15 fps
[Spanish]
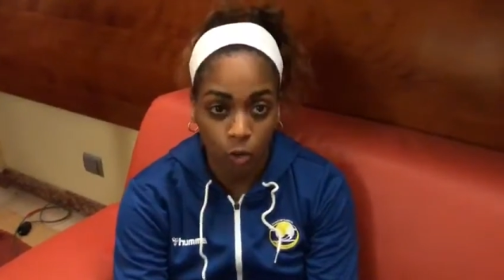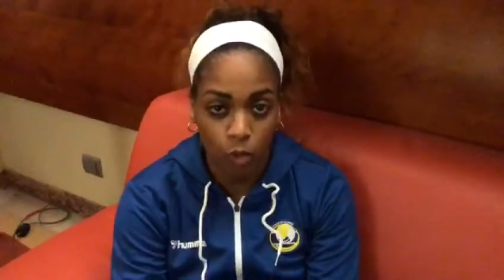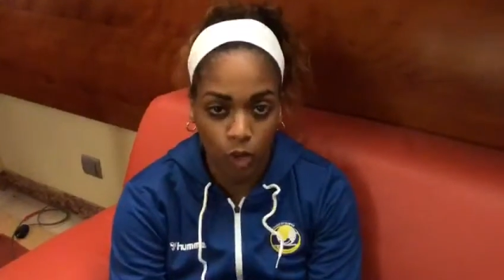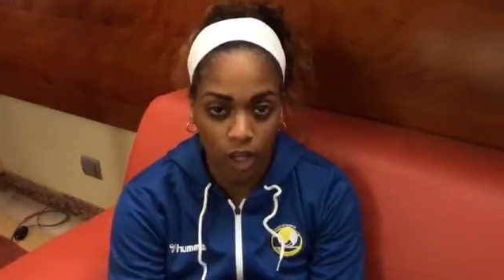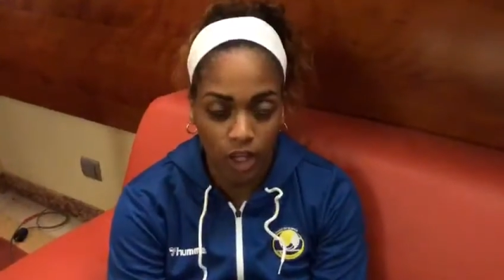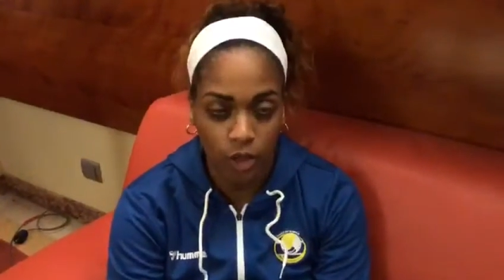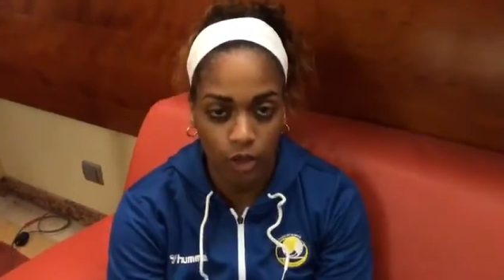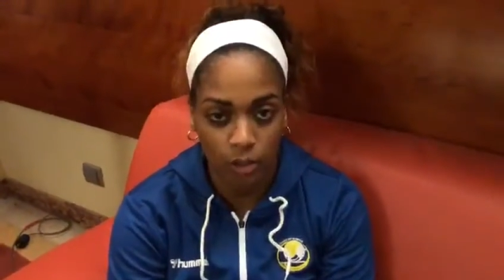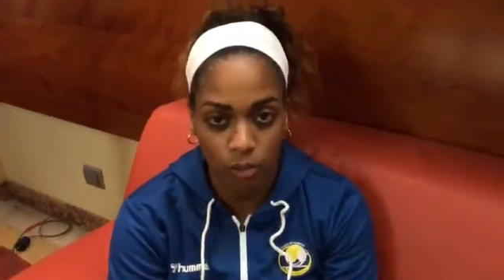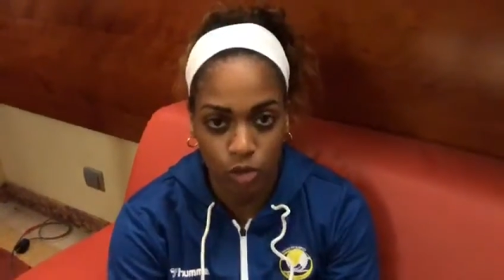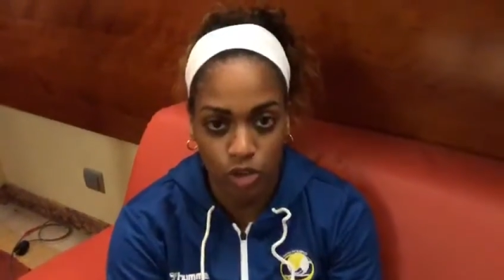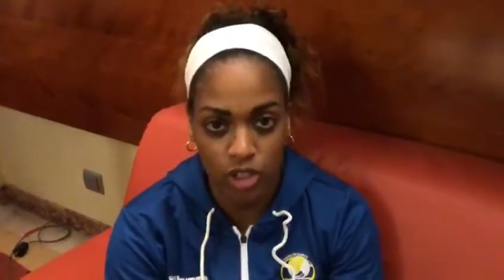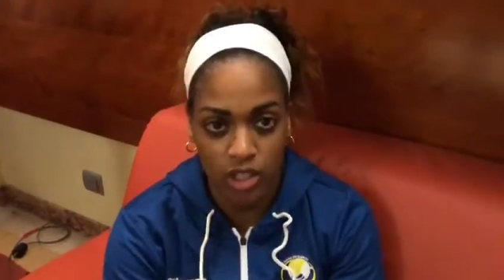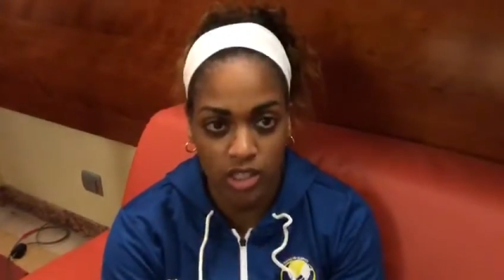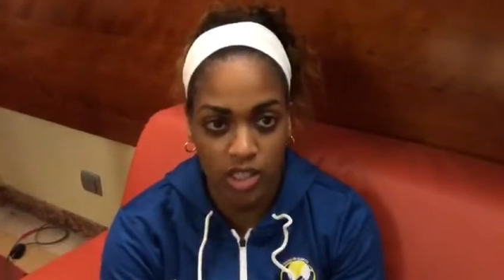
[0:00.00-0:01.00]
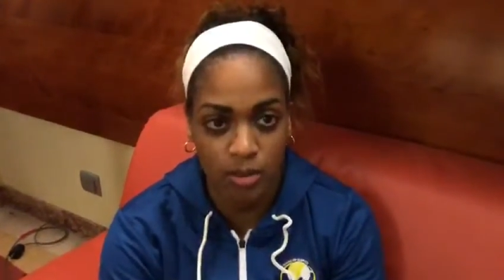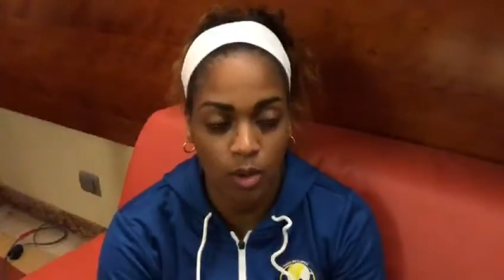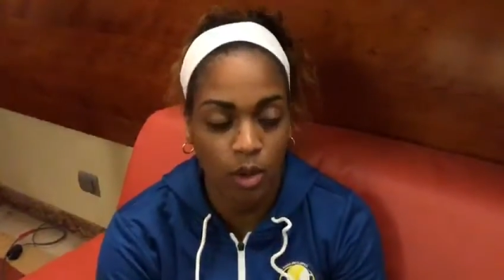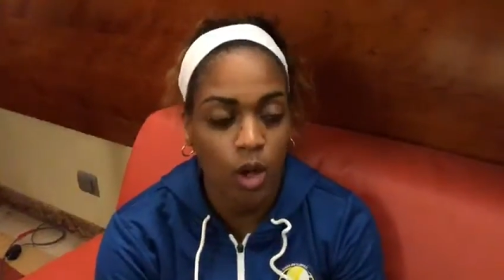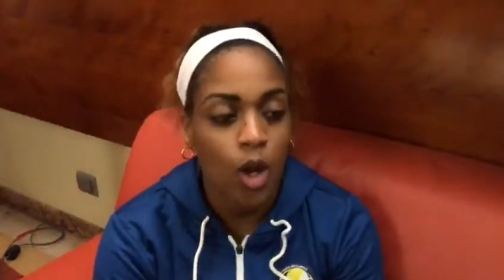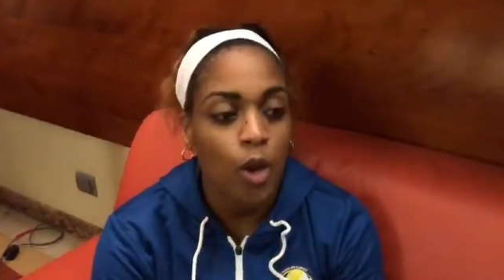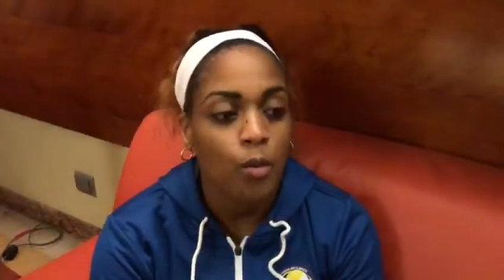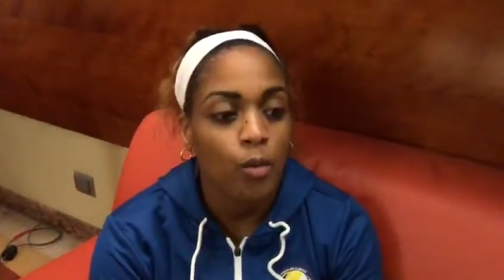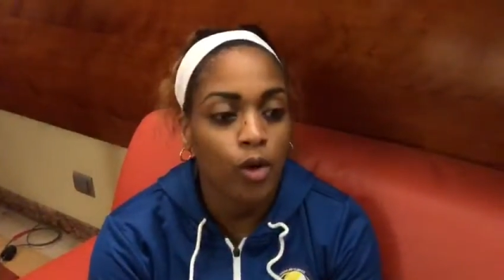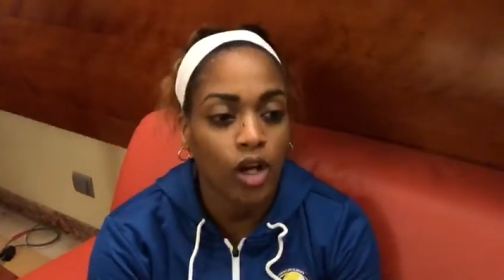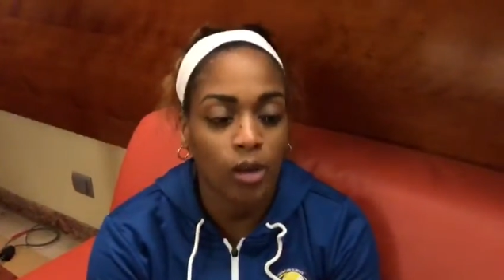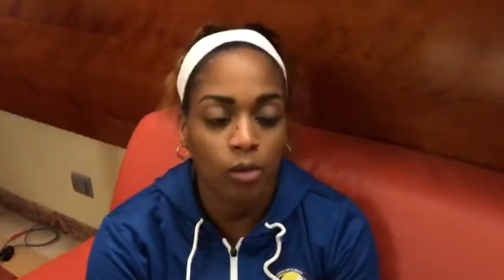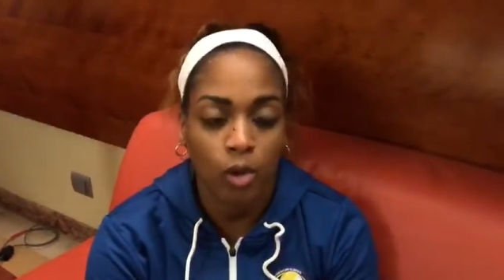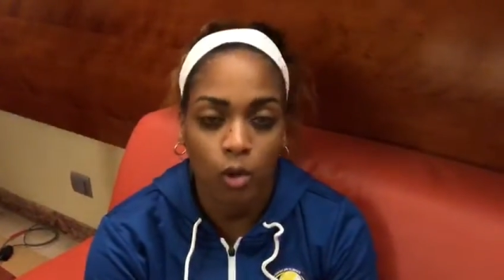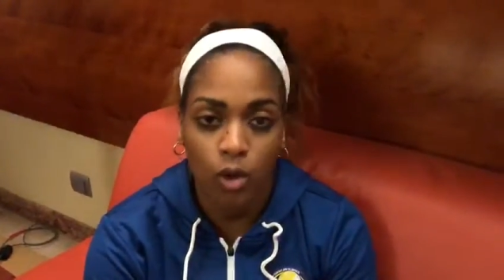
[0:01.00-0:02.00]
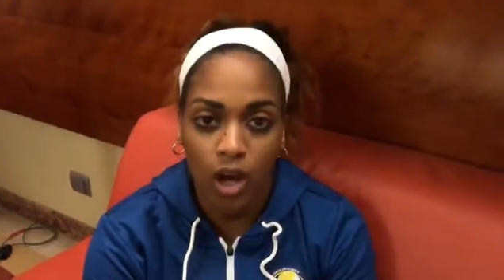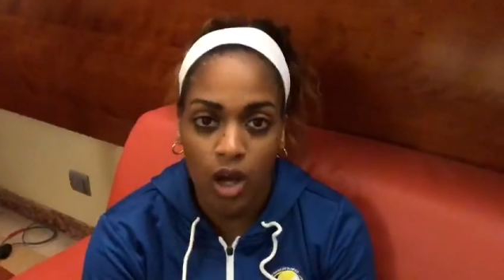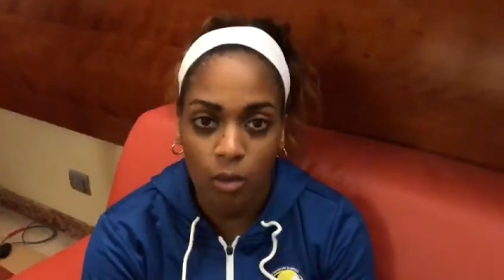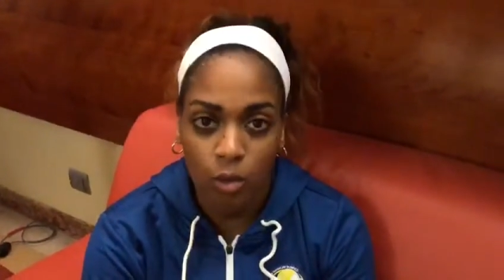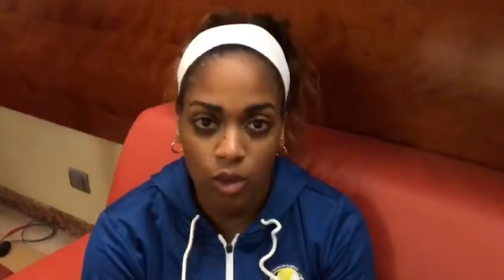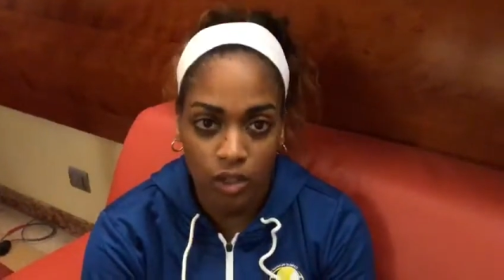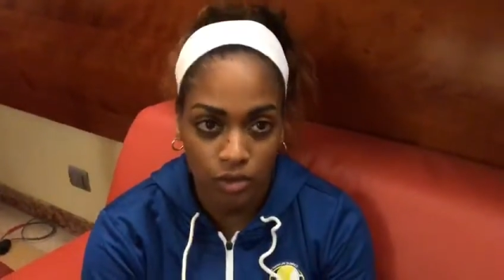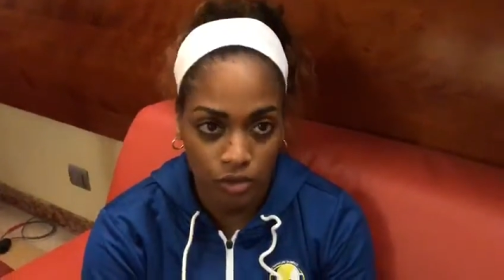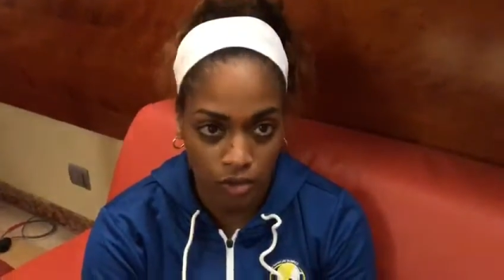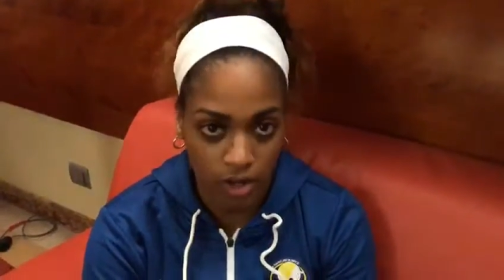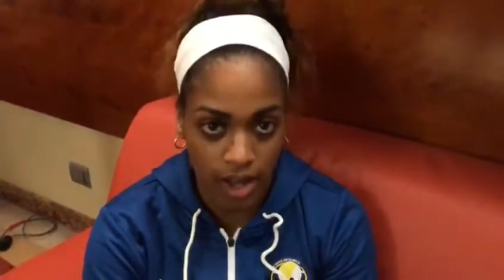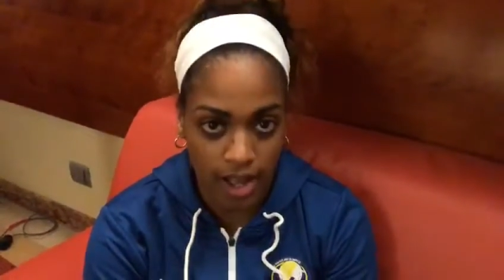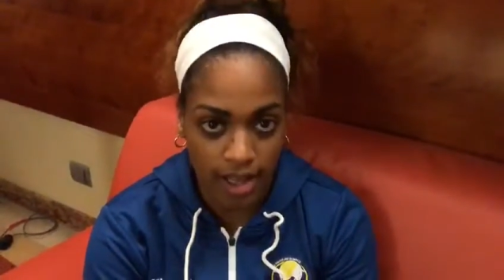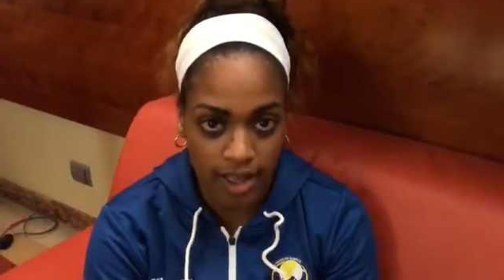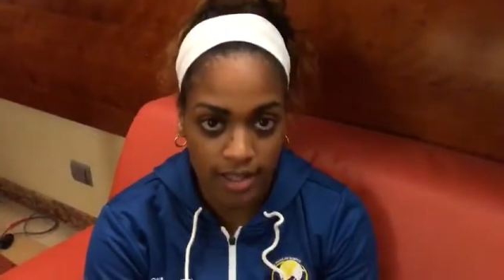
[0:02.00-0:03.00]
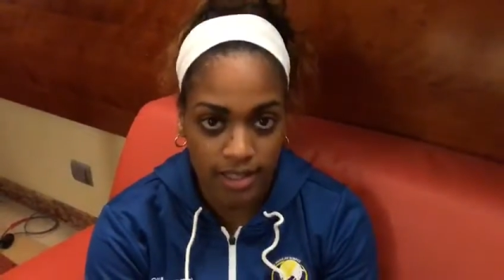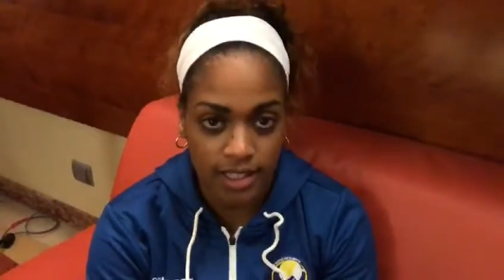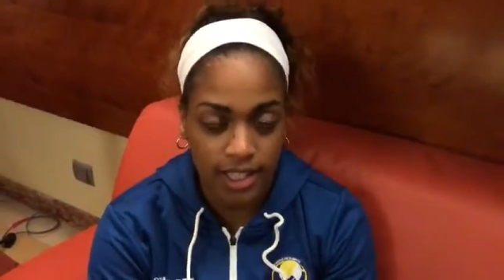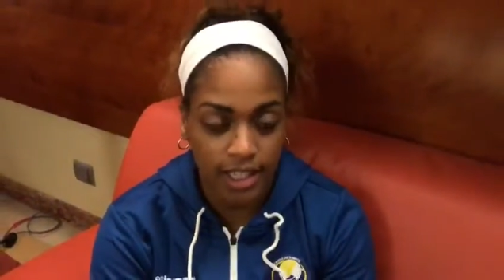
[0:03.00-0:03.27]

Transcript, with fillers: puede ayudar muchísimo porque hemos jugado muy enfocadas